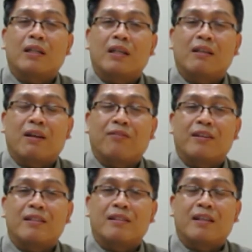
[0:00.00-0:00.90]
ating
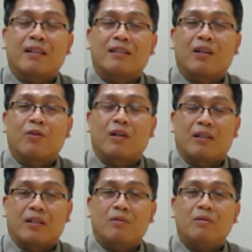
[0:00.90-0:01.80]
reference text ngayong
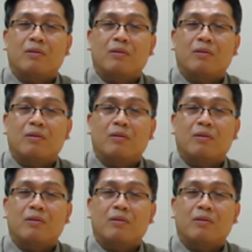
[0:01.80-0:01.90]
araw.